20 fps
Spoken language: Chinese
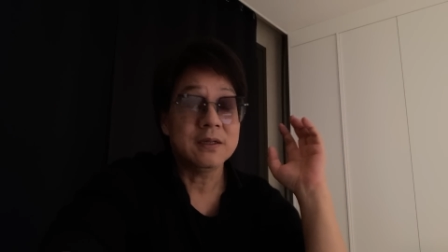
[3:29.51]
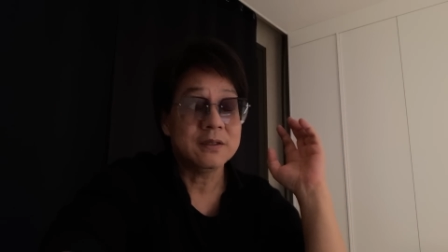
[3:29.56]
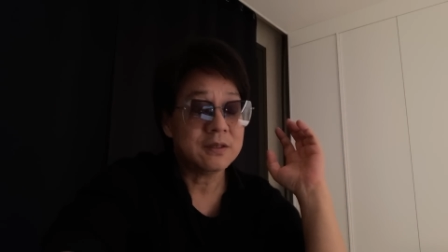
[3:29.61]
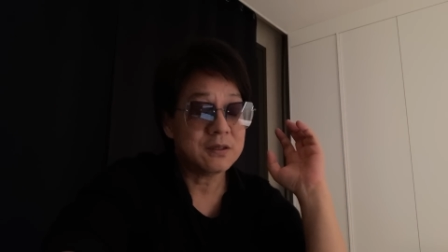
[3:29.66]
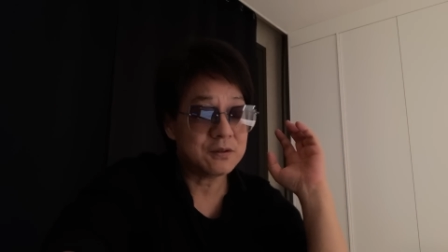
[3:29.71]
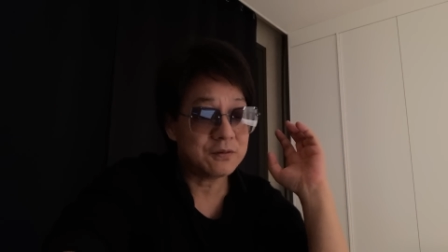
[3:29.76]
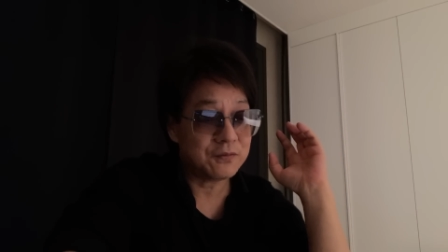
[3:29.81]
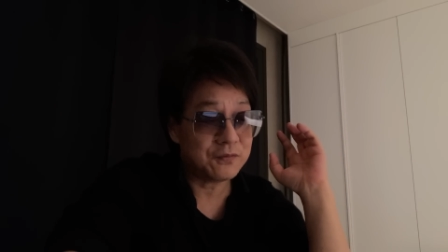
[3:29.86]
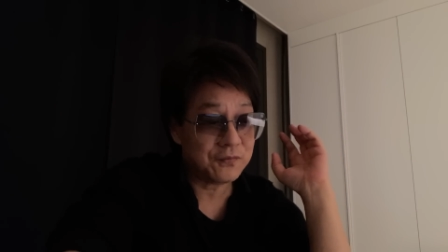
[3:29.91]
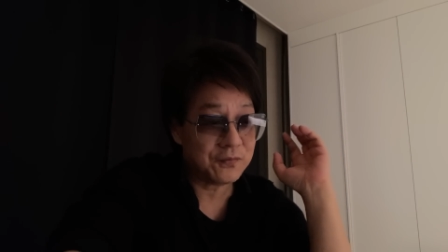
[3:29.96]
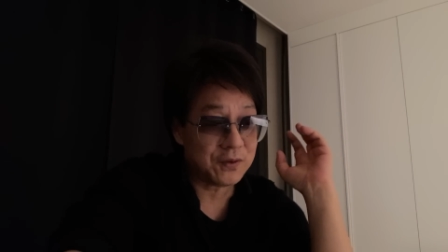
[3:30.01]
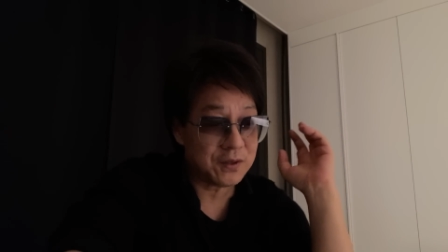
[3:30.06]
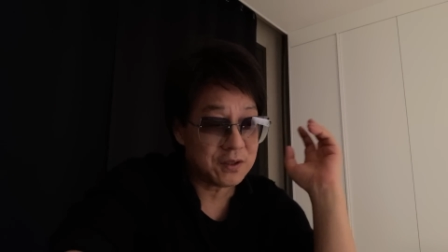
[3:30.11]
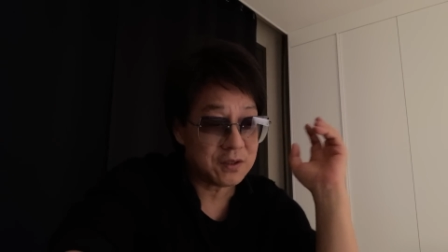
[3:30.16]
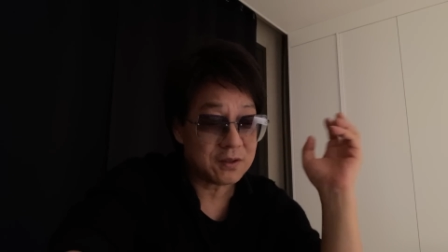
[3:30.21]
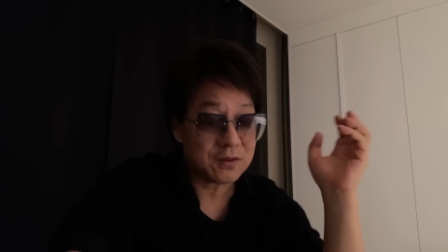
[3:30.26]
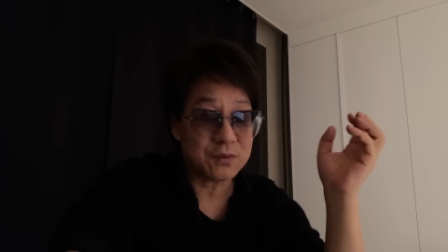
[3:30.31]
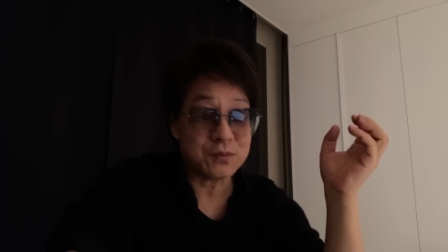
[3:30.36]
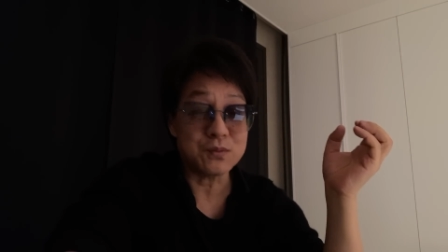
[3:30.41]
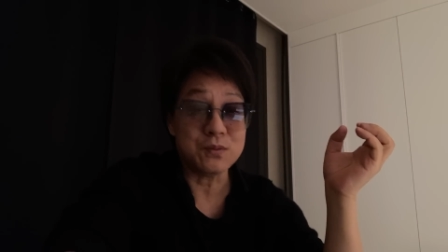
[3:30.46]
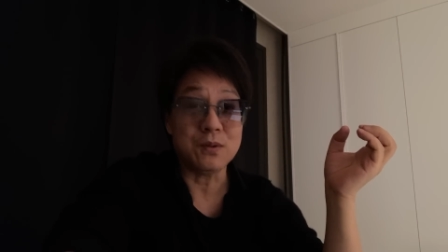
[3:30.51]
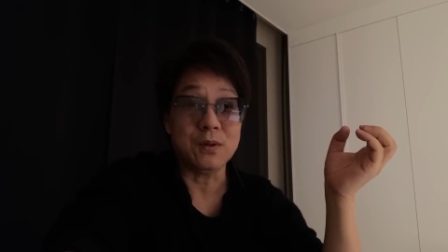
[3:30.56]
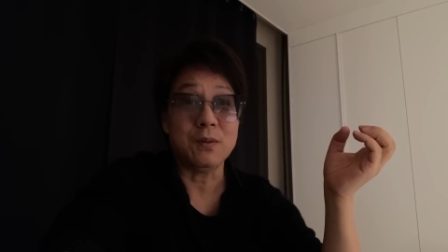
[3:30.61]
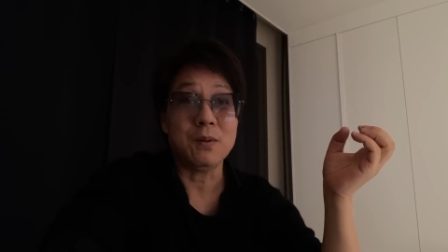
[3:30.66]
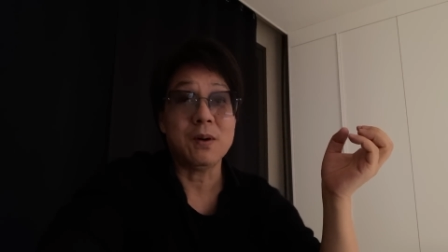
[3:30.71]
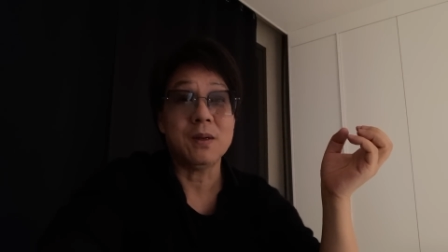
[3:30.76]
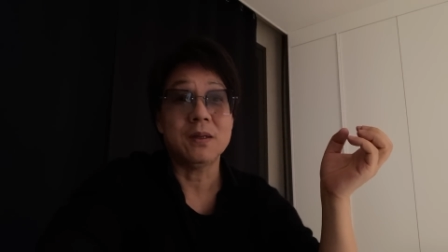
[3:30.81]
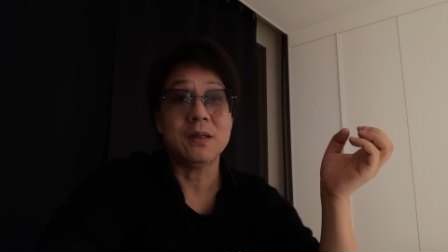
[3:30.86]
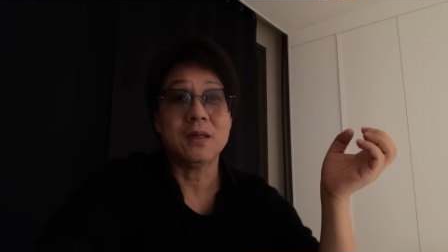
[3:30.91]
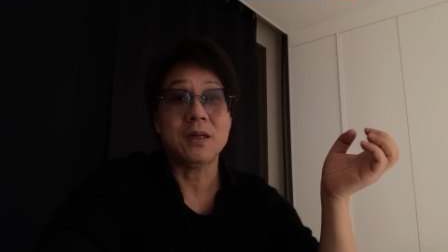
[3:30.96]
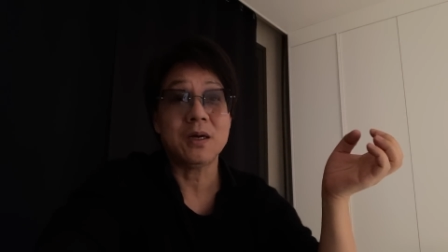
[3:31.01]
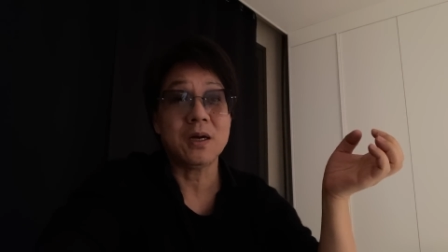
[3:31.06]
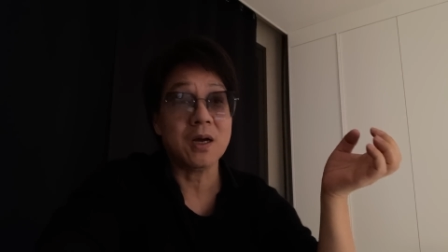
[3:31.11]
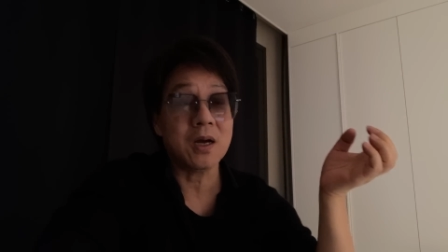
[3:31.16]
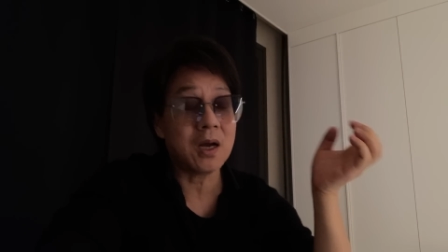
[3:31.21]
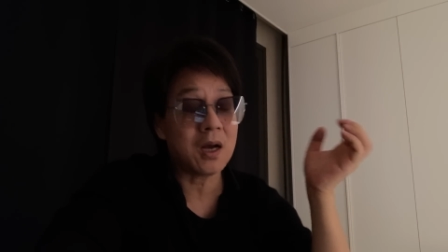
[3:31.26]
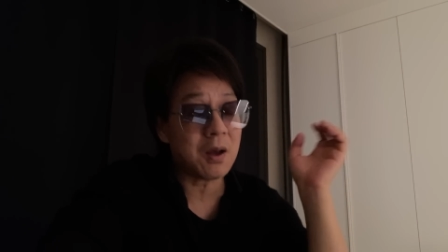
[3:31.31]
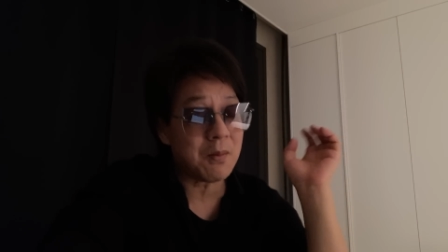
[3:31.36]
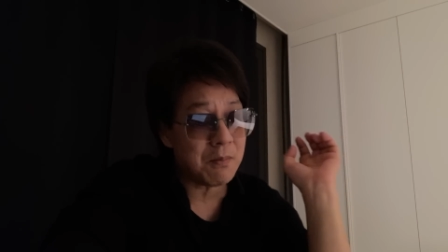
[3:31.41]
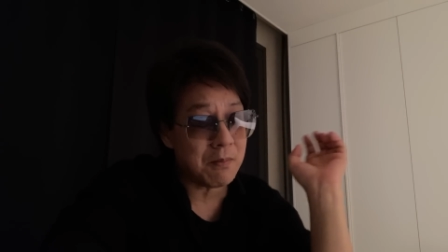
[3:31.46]
他是非常的绝望的，他
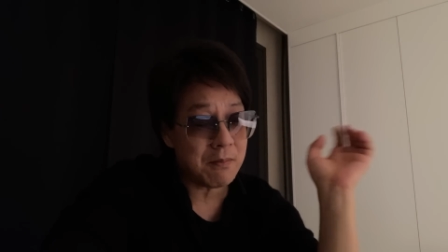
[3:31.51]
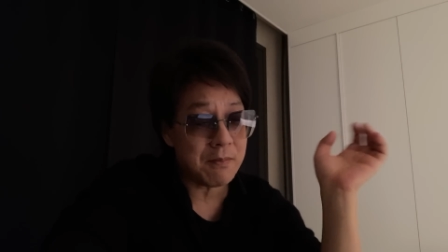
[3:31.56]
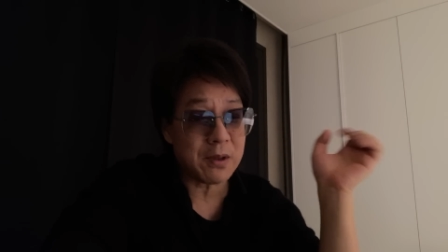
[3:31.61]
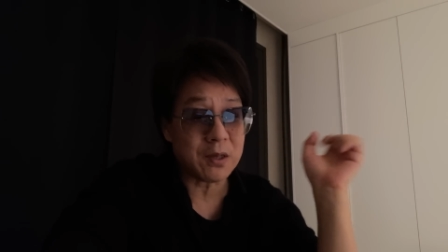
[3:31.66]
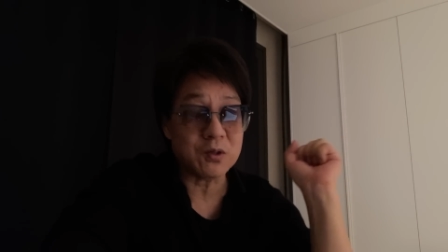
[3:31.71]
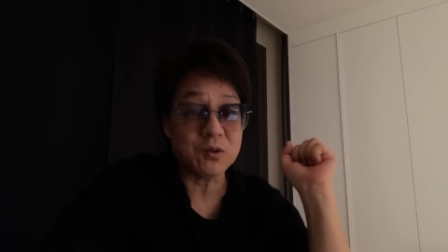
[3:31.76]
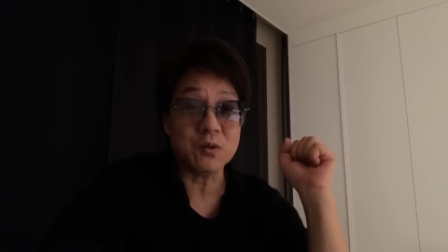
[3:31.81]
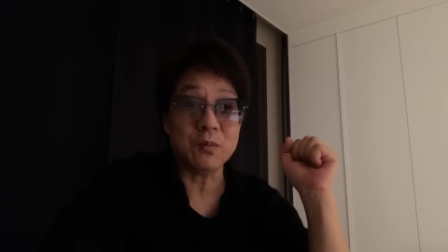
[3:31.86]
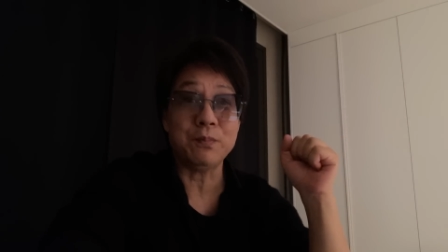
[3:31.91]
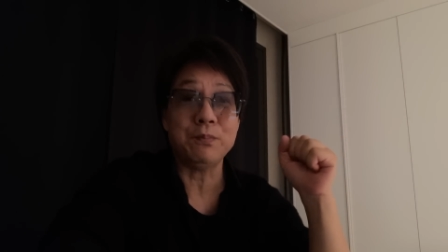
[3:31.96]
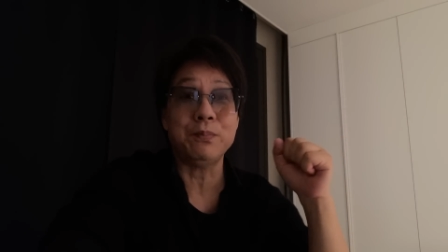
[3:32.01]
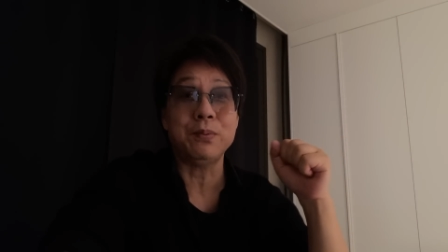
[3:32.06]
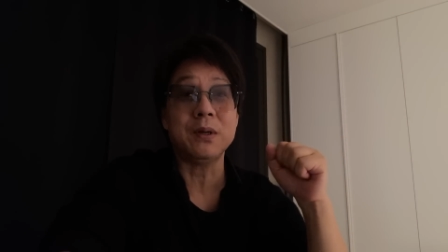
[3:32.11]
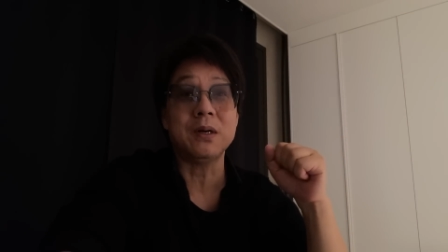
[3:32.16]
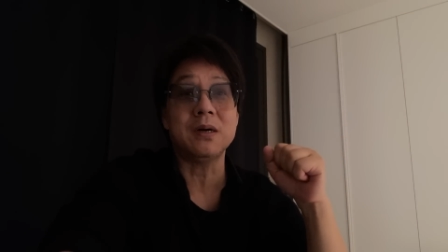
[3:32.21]
根本就不